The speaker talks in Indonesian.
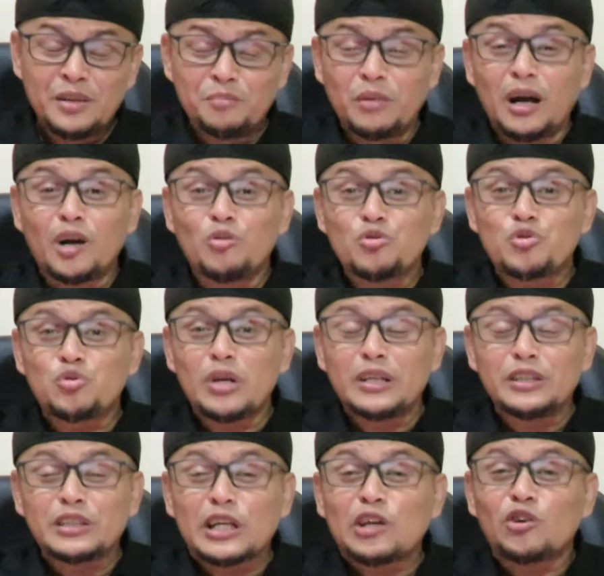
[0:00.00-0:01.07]
mengaku sudah
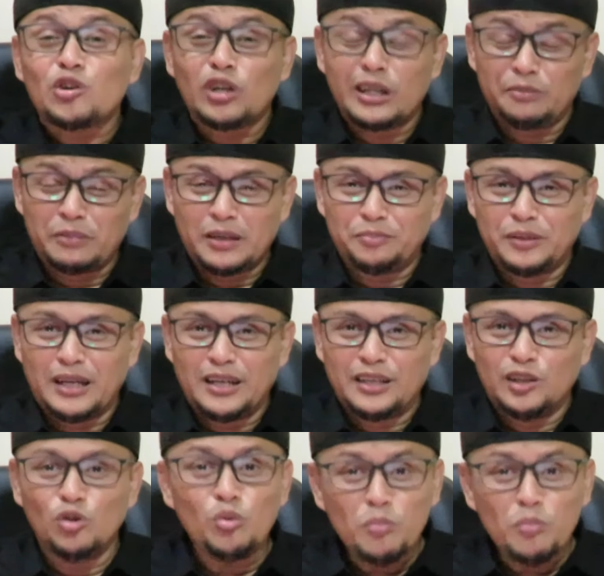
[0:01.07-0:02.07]
diteror oleh para penagih.